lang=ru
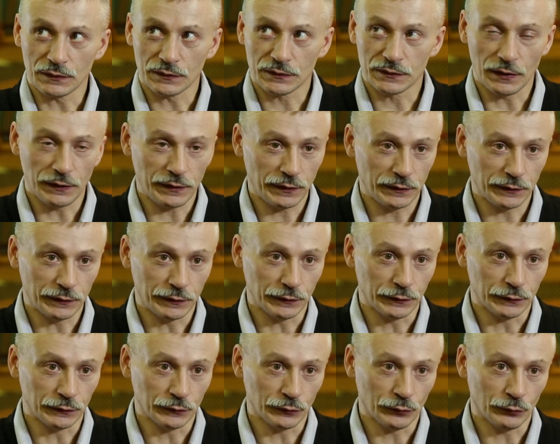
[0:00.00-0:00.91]

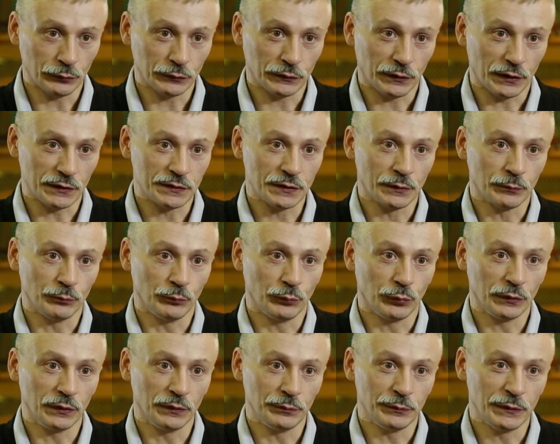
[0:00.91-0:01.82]
старенький, но он хотя бы
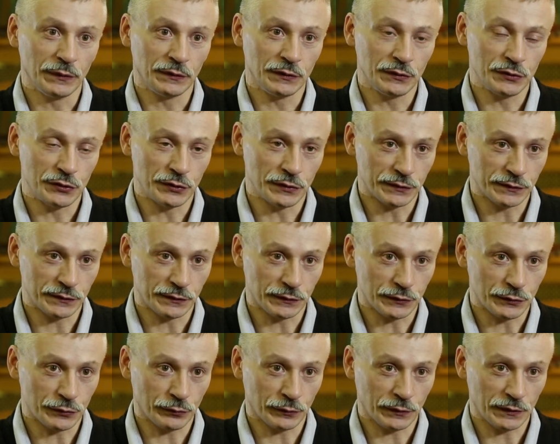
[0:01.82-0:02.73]
более-менее
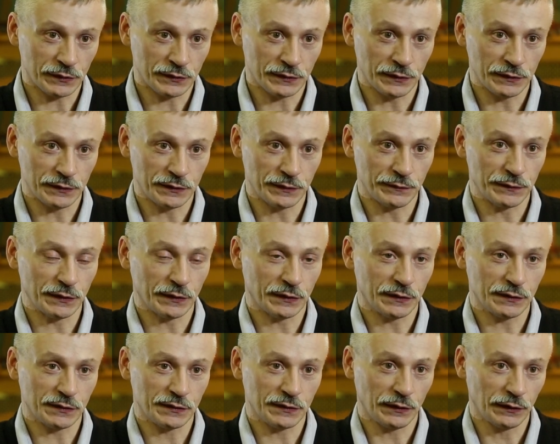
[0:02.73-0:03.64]
чистый. Что касается
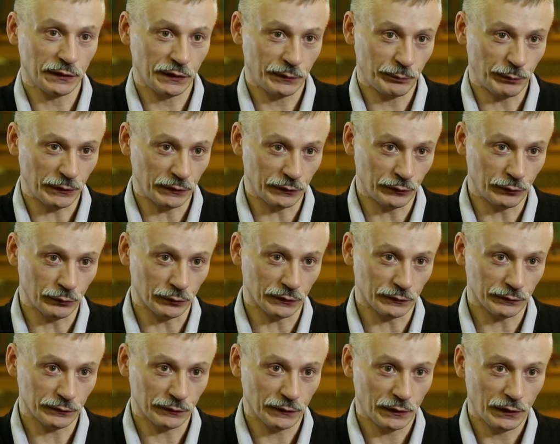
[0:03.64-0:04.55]
всех остальных
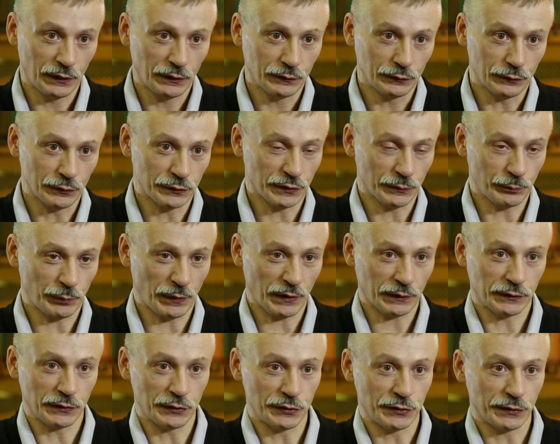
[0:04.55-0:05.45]
полигонов, то есть это
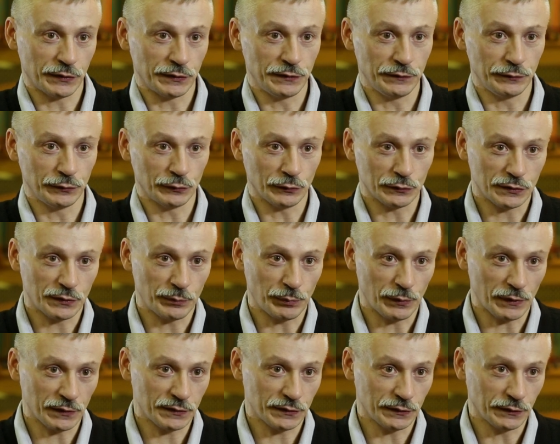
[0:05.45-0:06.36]
практически
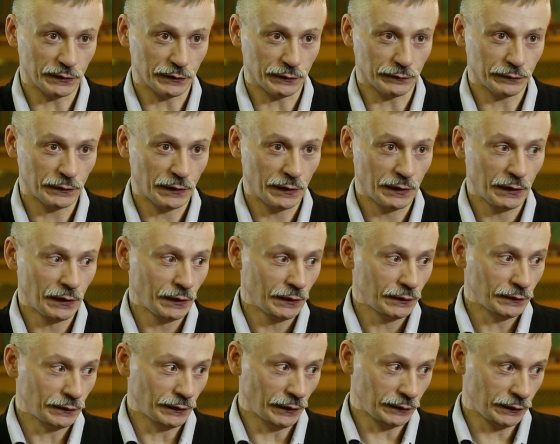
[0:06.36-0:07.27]
90%,
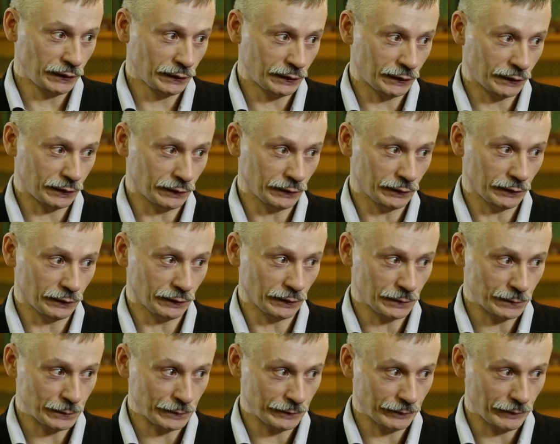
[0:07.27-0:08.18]
на них э,
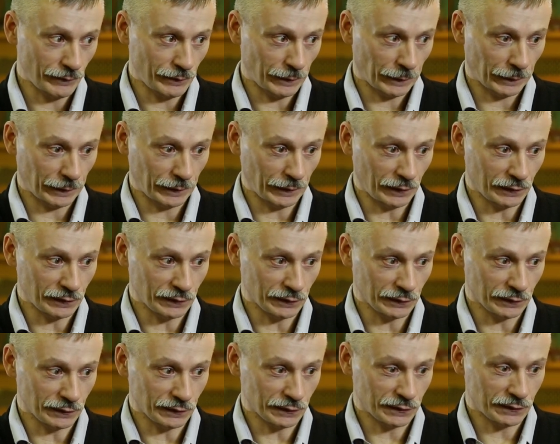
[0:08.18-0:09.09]

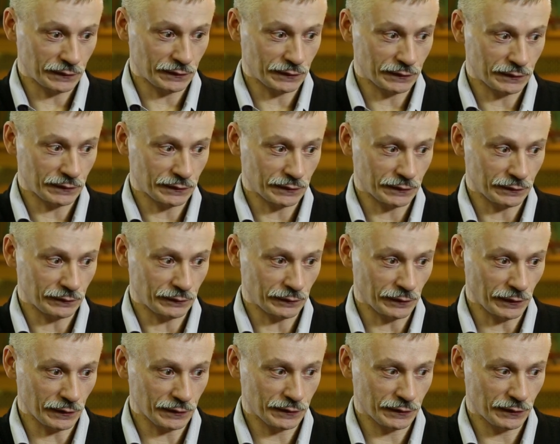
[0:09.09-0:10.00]
Э, с
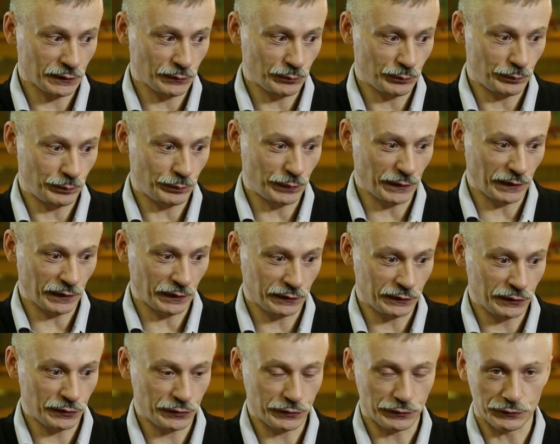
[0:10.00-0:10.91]
разной
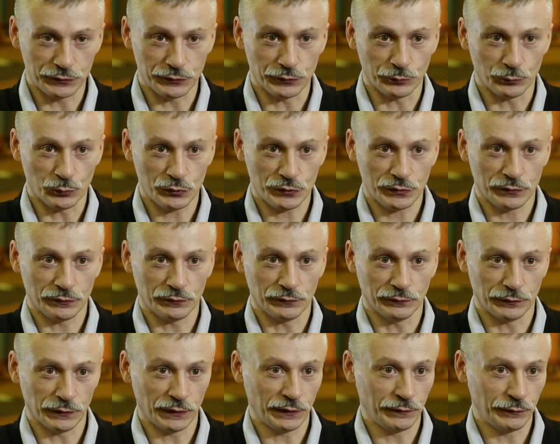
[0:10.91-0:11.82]
периодичностью можно
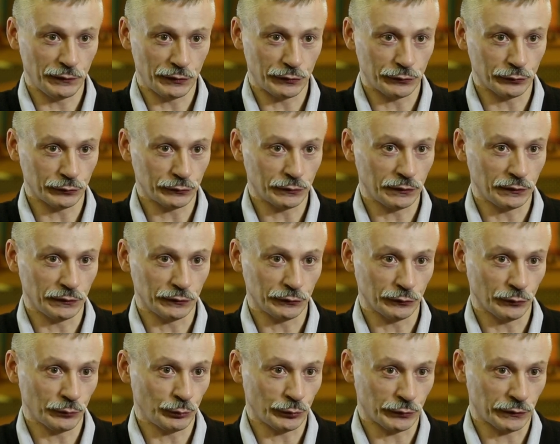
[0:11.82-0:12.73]
выявить тот или
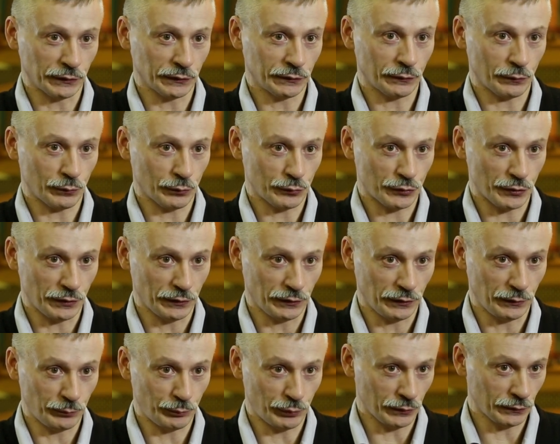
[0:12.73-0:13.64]
иной букет
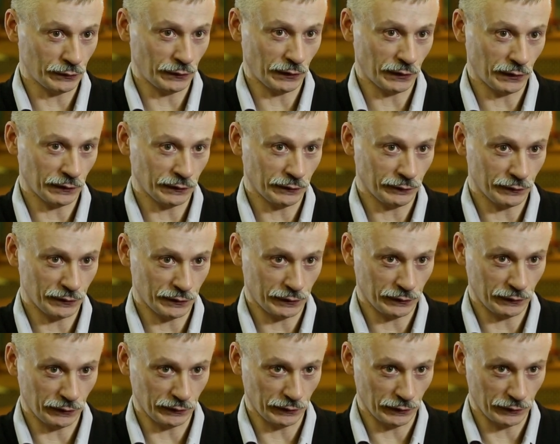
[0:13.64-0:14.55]
нарушений природоохранного
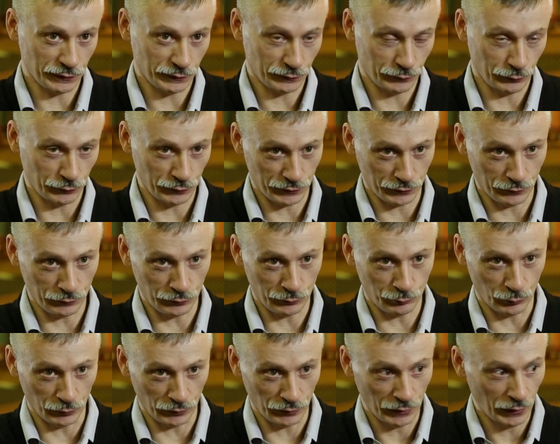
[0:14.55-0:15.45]
законодательства. То есть на
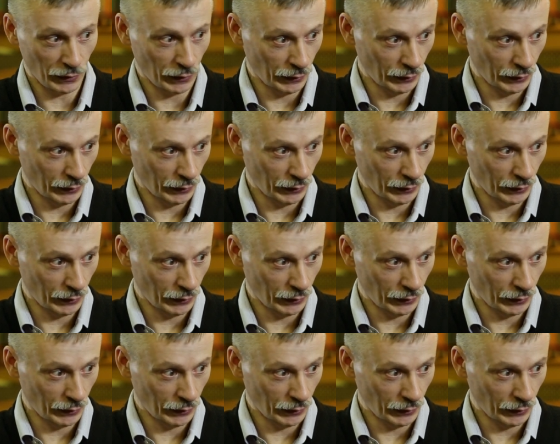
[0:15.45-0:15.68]
любой